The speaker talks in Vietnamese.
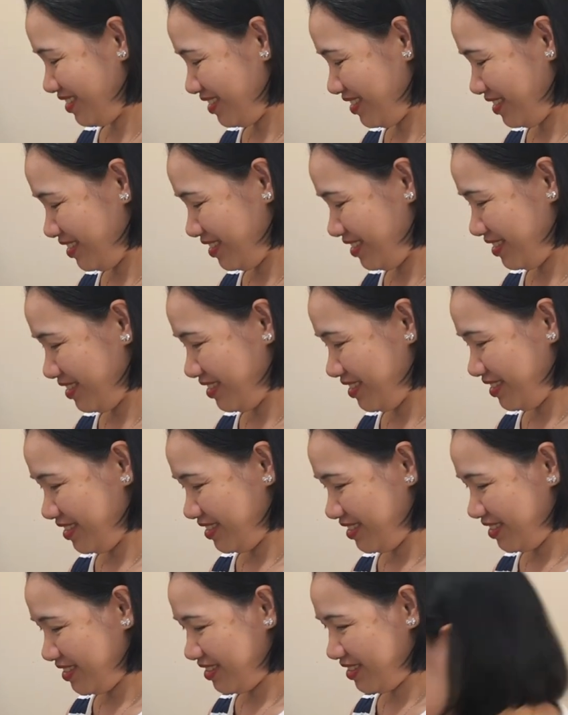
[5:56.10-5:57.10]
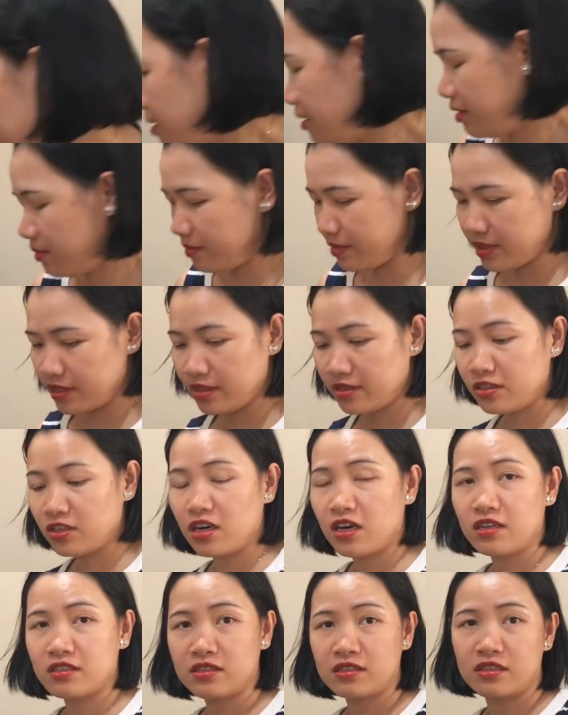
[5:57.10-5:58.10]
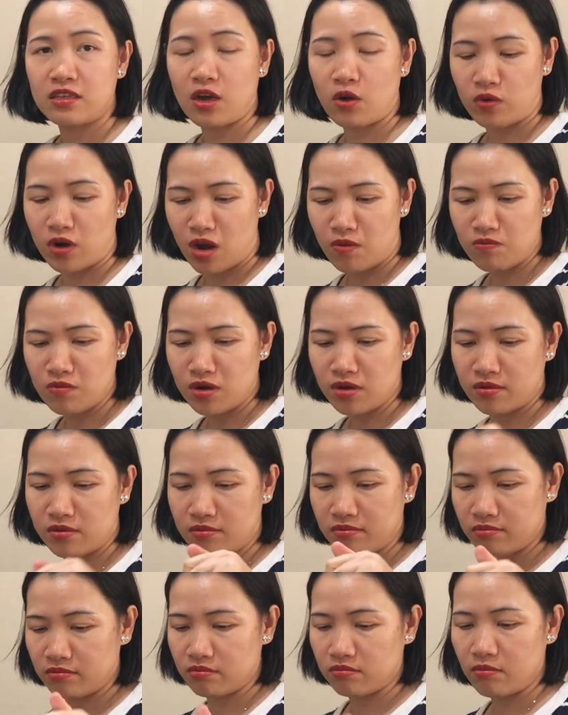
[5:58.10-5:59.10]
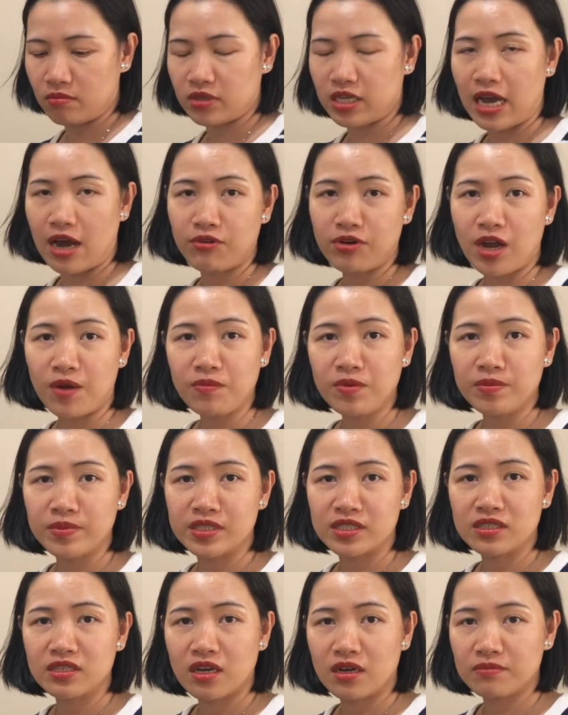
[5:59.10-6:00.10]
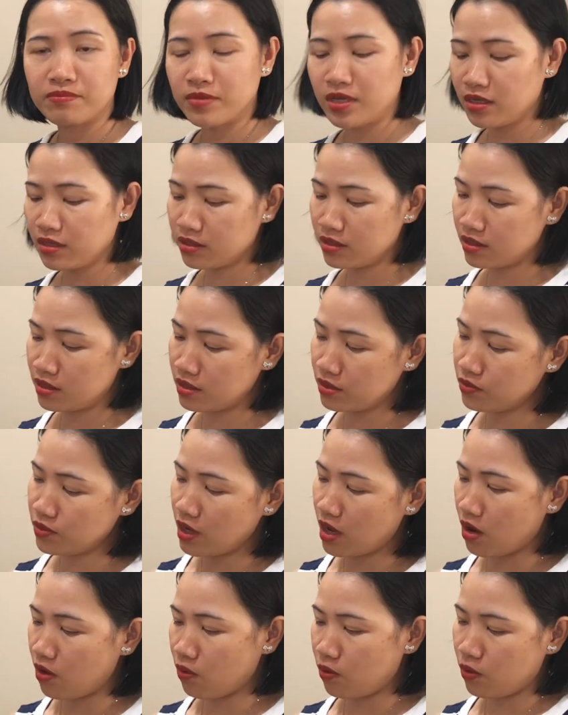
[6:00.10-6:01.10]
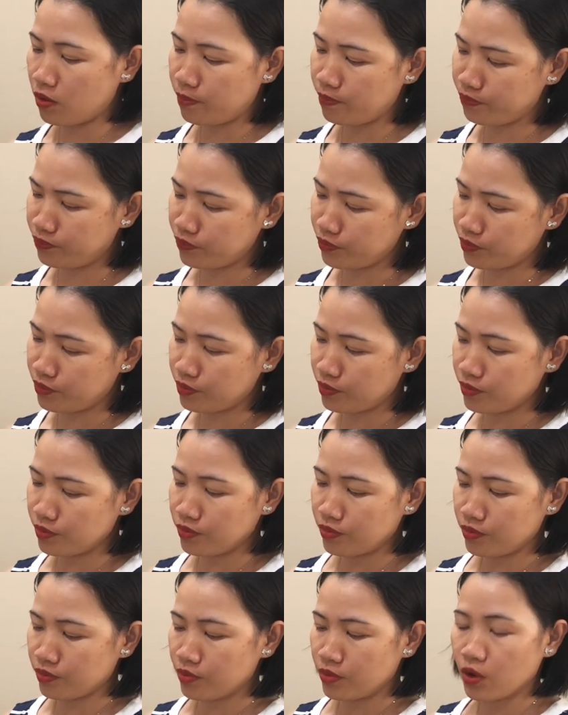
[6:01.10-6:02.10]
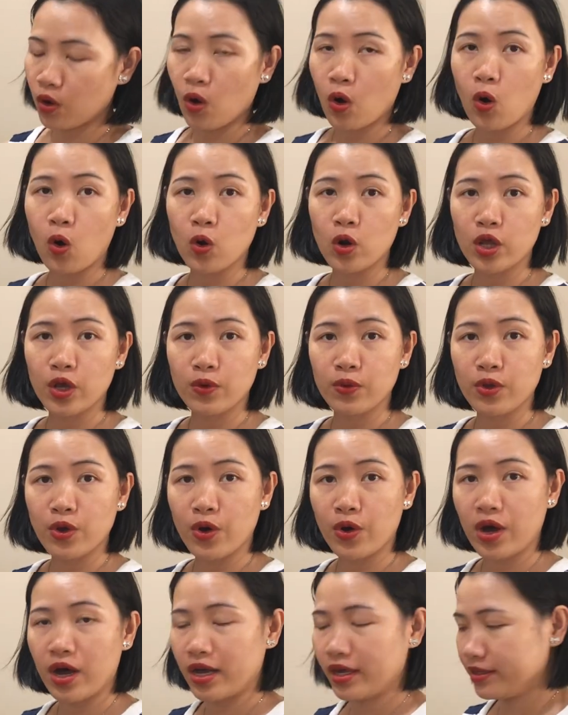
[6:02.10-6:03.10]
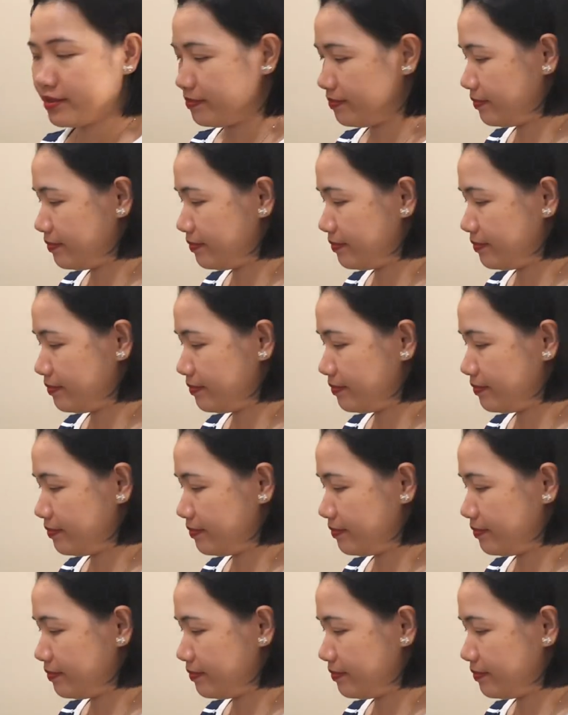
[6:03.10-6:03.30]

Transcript: vâng ạ sẽ cho dầu nóng rồi chảo nóng rồi mình sẽ cho miếng xíu dầu ô liu vô ha